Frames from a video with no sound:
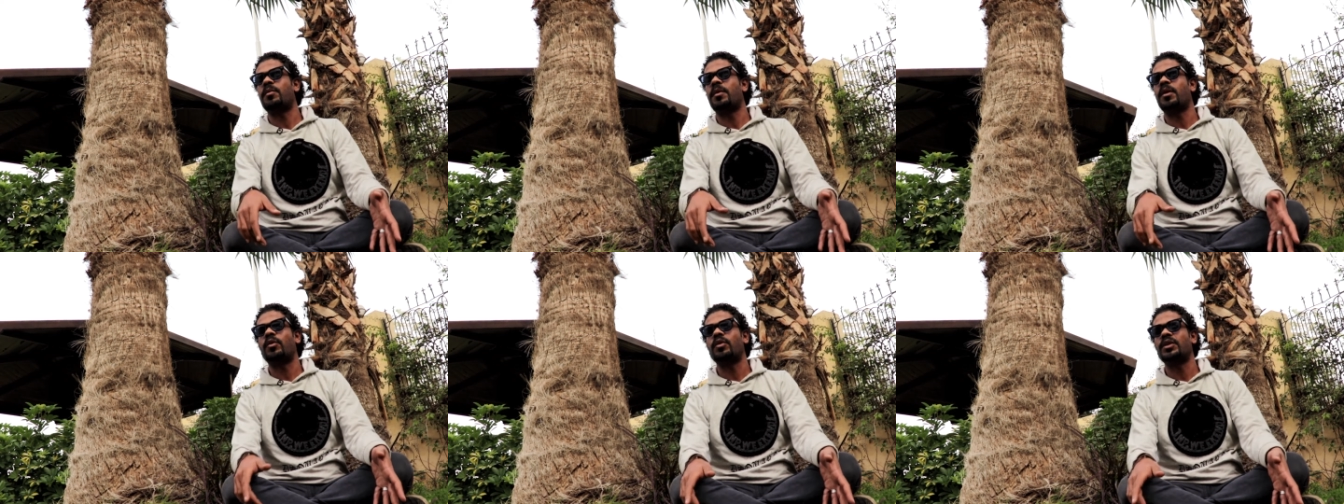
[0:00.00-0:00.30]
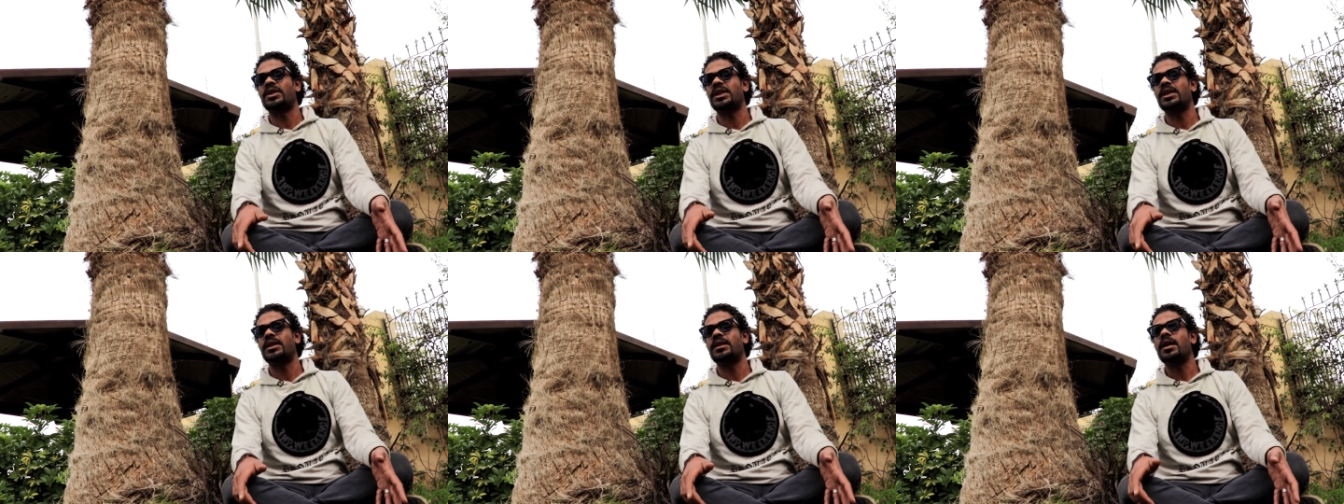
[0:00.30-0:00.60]

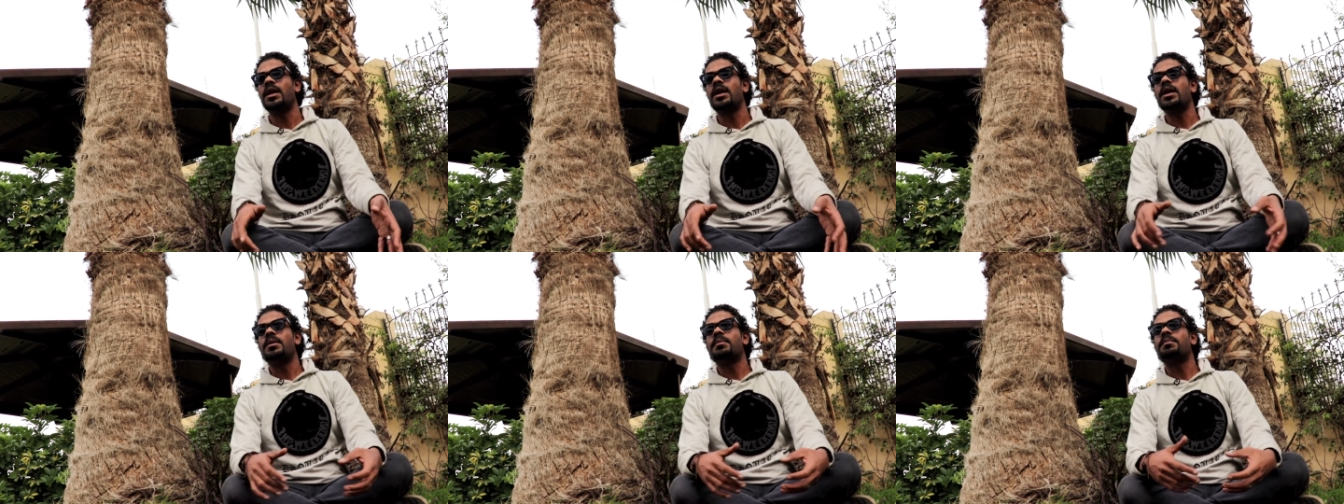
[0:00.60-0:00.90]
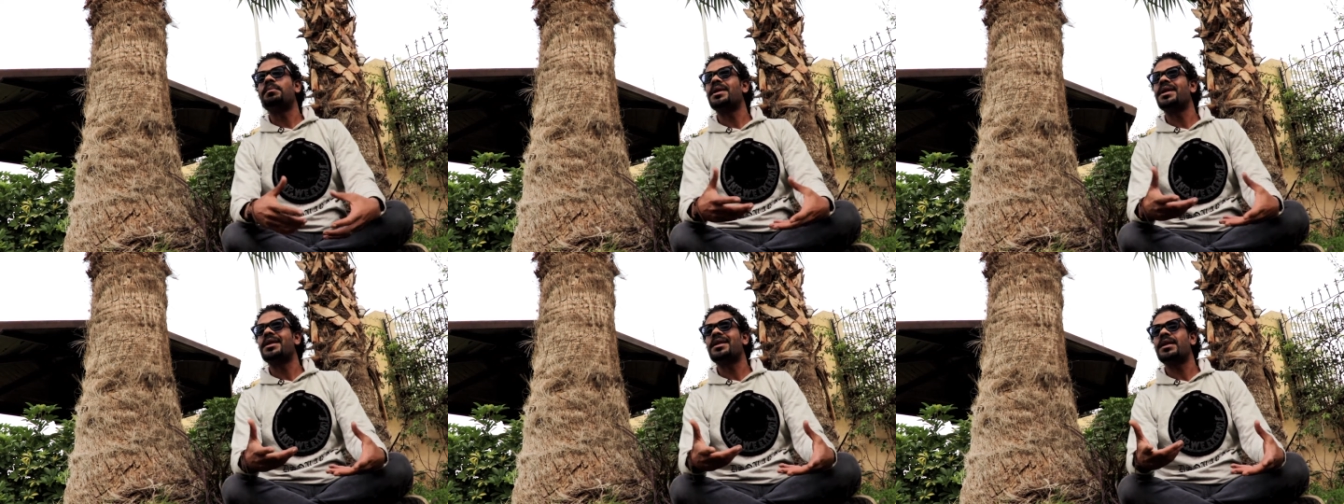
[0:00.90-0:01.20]
موجودين
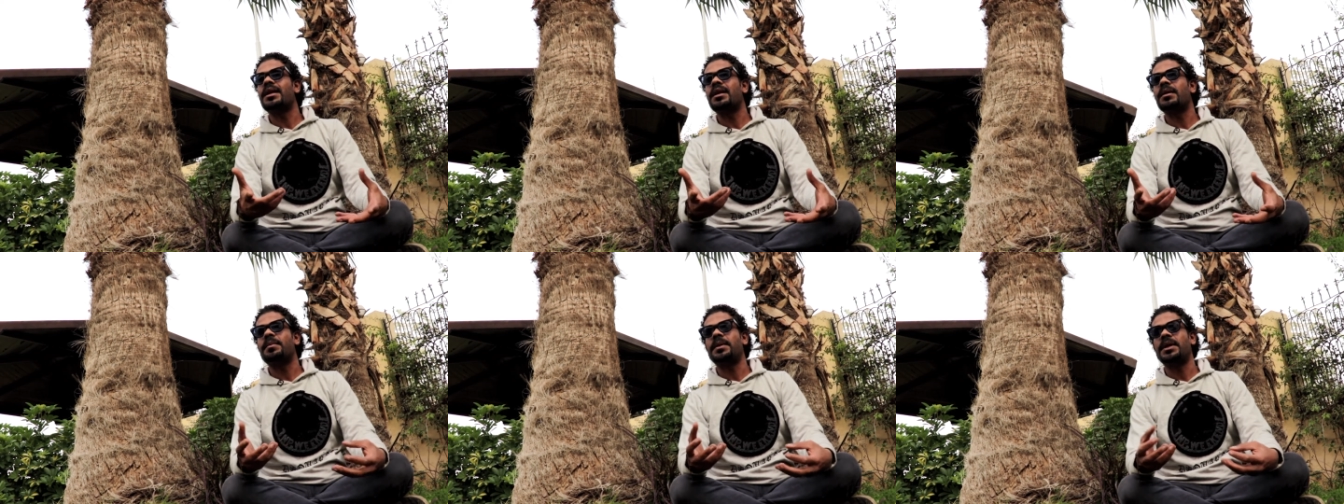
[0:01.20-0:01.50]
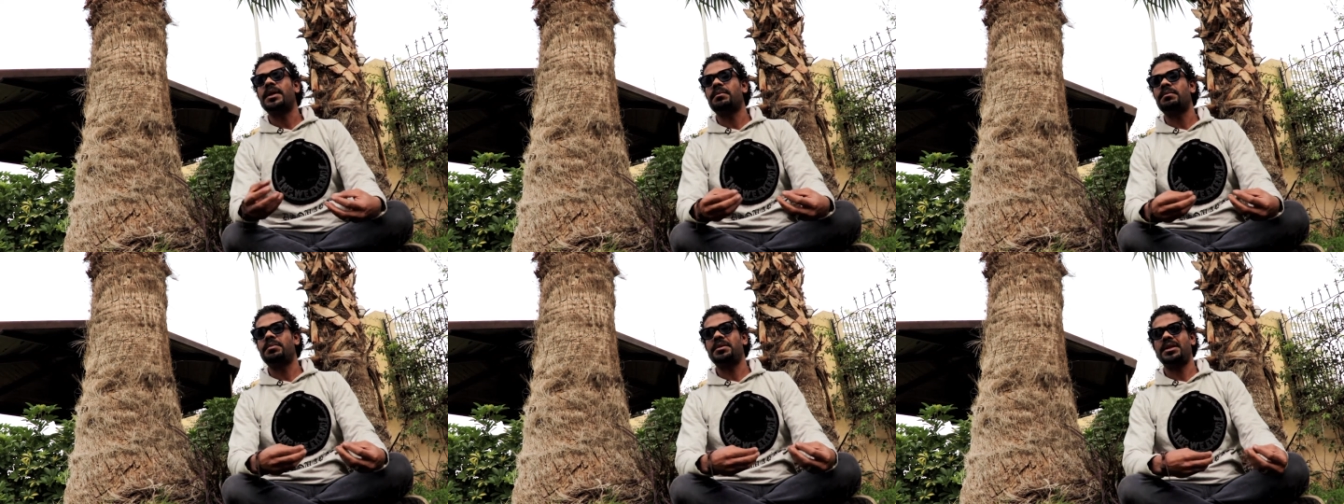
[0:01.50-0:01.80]

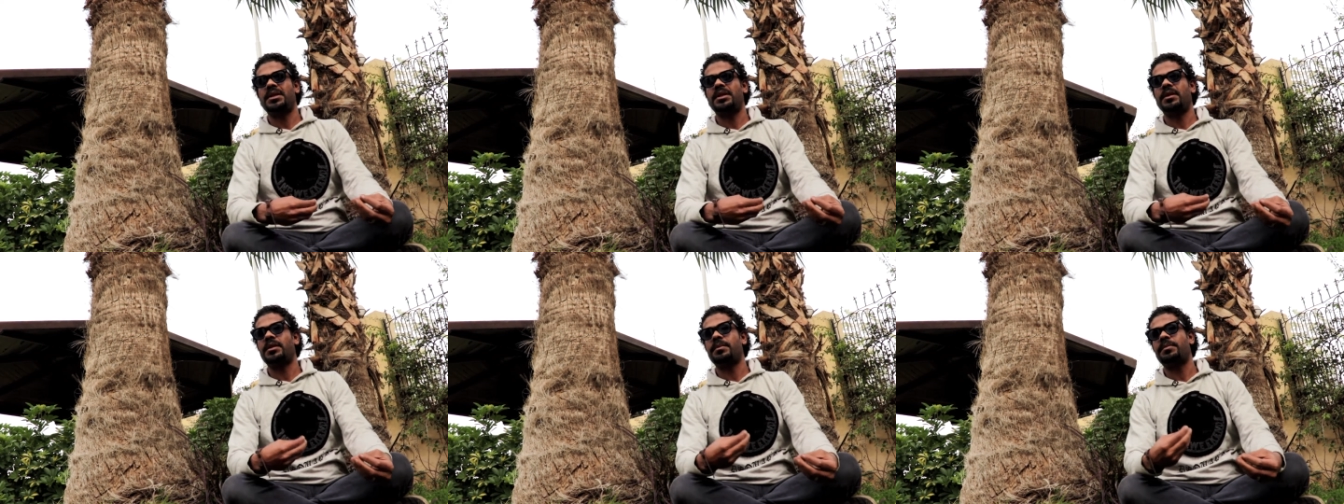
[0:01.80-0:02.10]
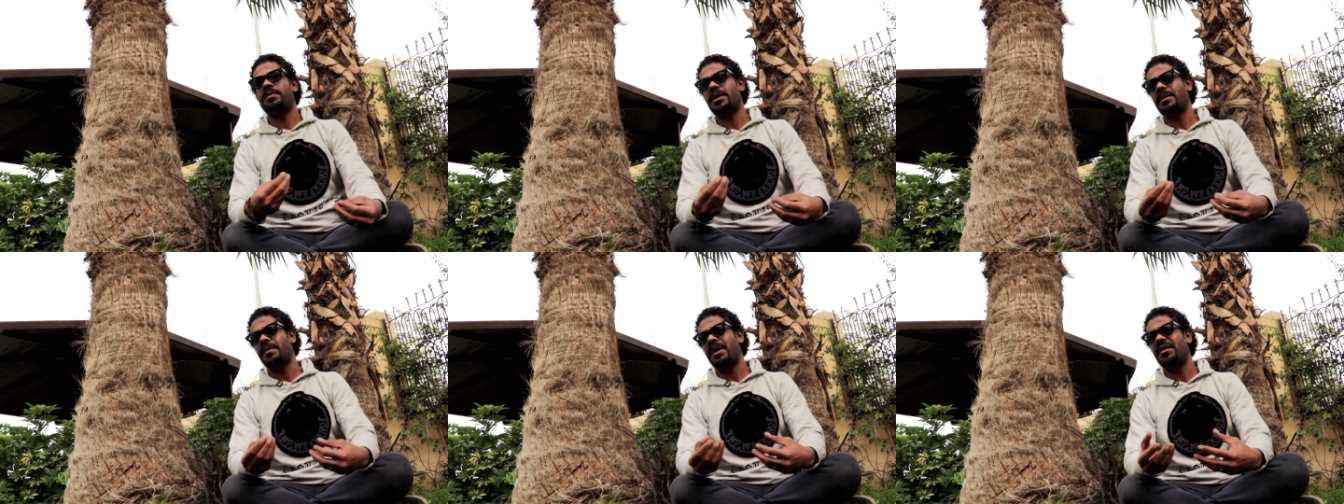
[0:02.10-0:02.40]

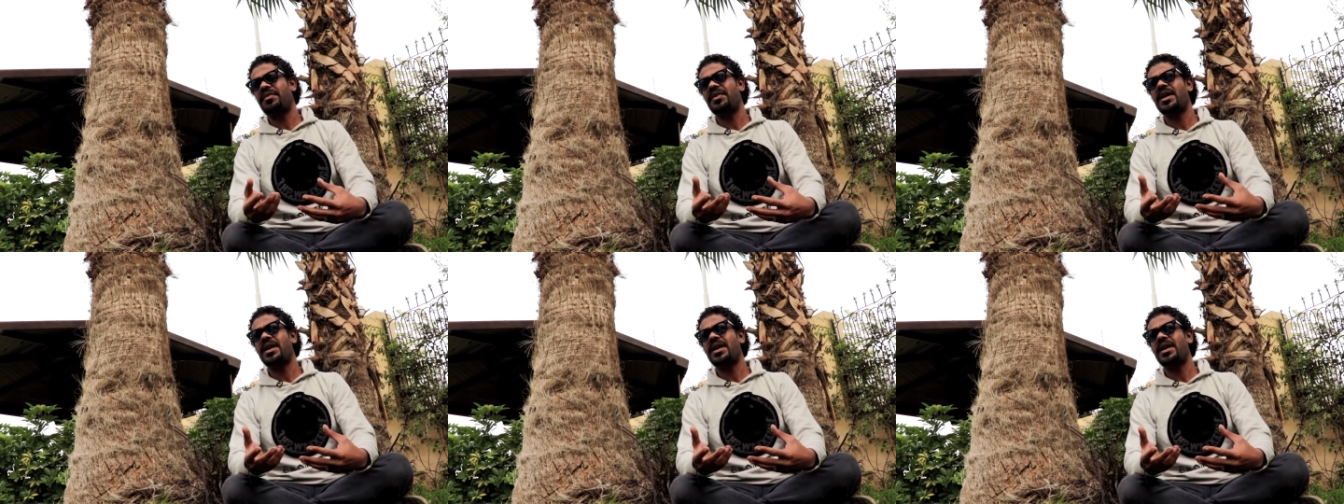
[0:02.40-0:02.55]
بيبقى